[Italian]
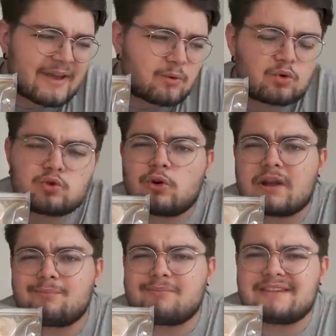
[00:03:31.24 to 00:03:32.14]
È un
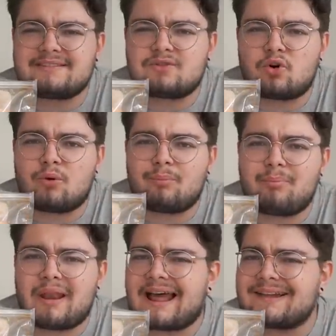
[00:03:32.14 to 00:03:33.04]
odore misto
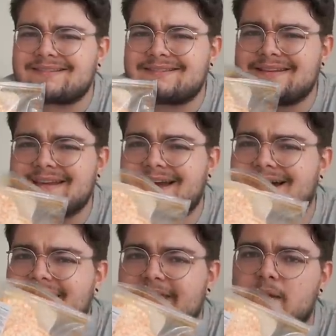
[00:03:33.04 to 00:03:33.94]

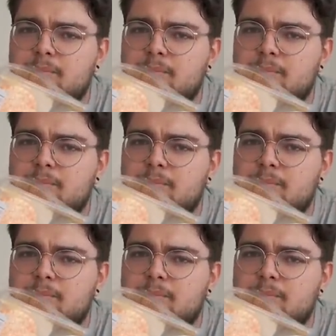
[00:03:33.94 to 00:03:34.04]
plastica e